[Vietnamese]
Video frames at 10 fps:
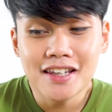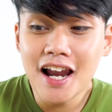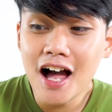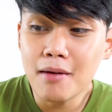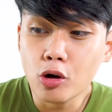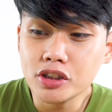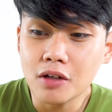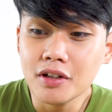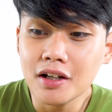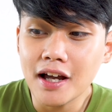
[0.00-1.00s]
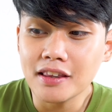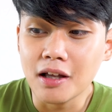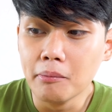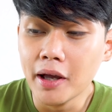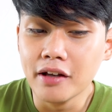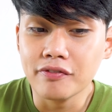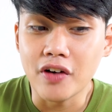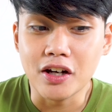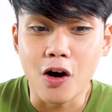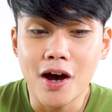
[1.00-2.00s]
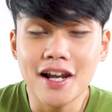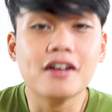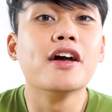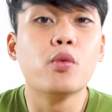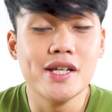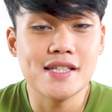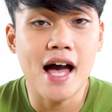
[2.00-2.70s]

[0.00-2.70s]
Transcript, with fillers: đây là một trong những cái tấm hình phải nói là cực kỳ quý